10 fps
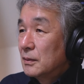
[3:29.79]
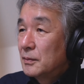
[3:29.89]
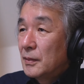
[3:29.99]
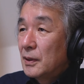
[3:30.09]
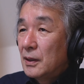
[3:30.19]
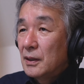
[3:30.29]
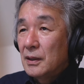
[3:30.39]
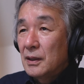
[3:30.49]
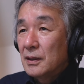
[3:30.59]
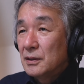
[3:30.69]

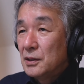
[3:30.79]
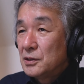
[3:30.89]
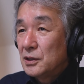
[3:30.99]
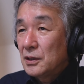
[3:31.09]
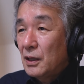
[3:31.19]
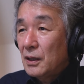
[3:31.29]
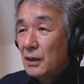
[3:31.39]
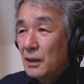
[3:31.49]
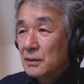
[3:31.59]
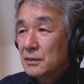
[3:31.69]
まあ2時間
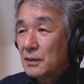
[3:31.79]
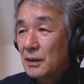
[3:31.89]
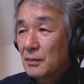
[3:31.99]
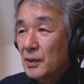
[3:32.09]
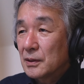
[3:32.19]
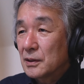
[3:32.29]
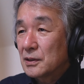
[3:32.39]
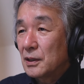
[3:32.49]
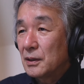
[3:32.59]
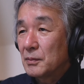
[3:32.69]
半ぐらい待た
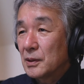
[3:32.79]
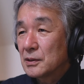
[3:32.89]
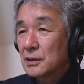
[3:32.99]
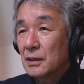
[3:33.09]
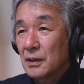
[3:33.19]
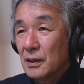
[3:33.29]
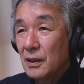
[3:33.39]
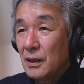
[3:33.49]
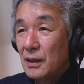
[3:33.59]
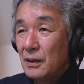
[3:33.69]
されました
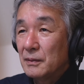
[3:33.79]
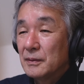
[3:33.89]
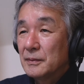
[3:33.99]
ね